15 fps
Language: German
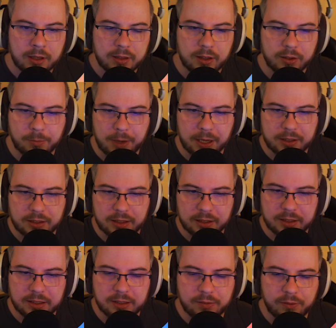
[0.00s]
Das macht die
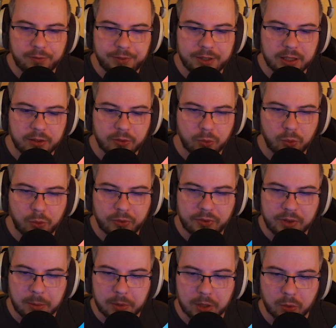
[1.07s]
dann wieder so
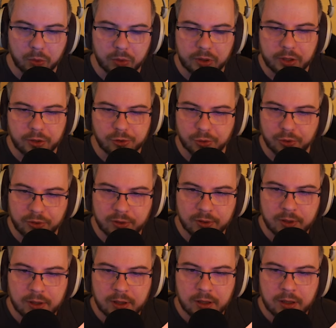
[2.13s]
semi-gut, den Schuss.
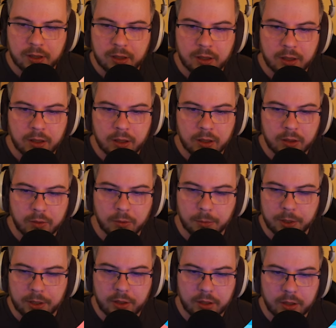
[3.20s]

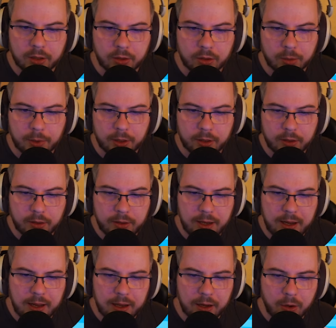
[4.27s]
Moment, hier hat doch jemand...
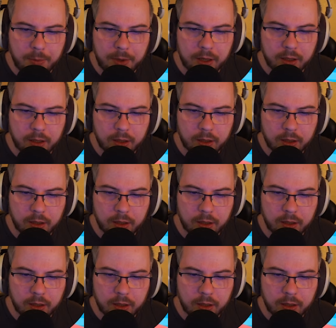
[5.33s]
Da, guck mal.